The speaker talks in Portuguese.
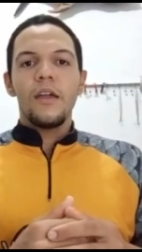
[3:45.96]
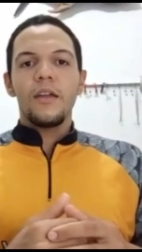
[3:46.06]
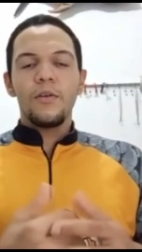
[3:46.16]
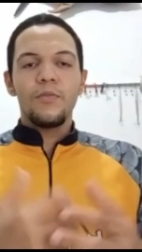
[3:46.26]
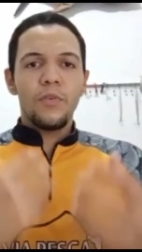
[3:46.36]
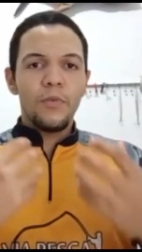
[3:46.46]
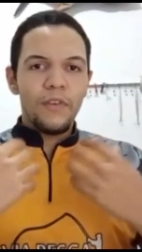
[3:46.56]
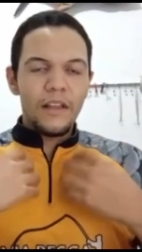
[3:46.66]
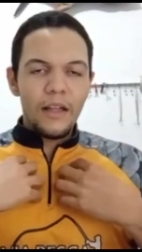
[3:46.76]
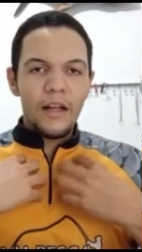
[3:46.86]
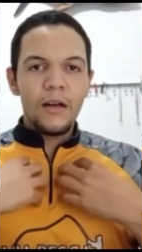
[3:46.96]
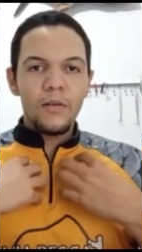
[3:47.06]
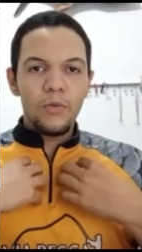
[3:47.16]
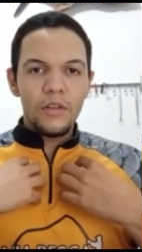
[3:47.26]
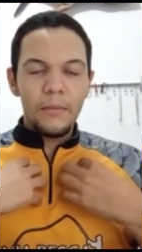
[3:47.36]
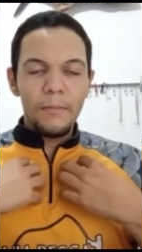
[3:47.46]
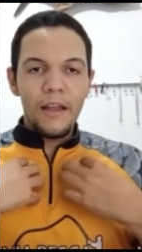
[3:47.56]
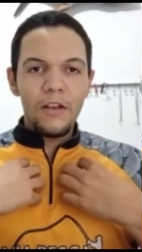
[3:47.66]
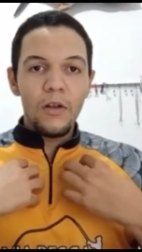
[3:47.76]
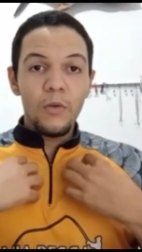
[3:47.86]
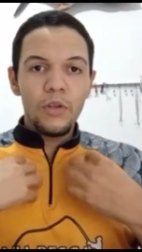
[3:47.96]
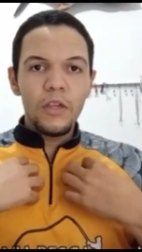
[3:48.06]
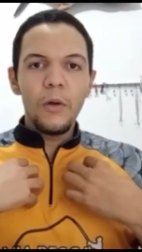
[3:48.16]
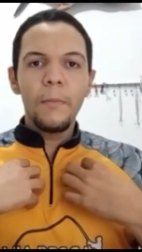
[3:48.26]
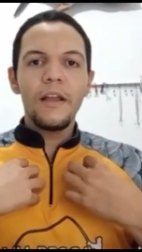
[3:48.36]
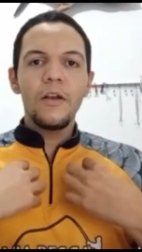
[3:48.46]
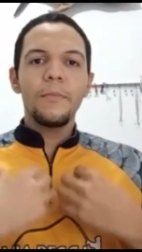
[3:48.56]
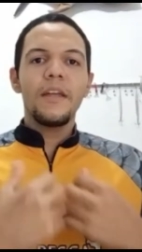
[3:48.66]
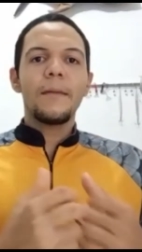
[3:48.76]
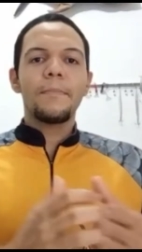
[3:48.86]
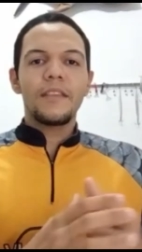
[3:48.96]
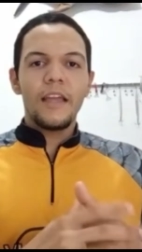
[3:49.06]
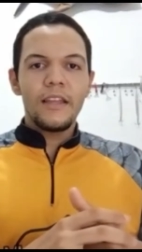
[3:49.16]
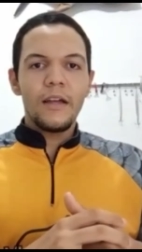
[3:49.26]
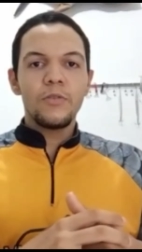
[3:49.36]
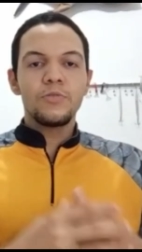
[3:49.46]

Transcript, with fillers: Eu vou falar o que, melhor, o que eu melhor me adaptei, né?